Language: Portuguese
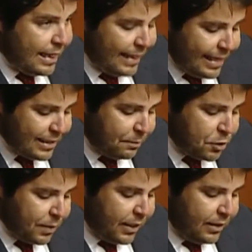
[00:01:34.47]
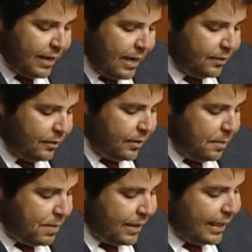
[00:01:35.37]
nessa mesma realidade,
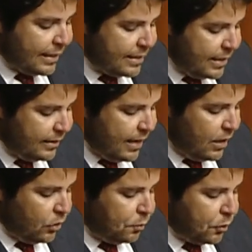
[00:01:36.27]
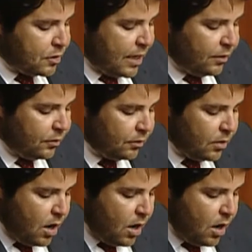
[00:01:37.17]
para quem reside na Ilha do Porto Santo,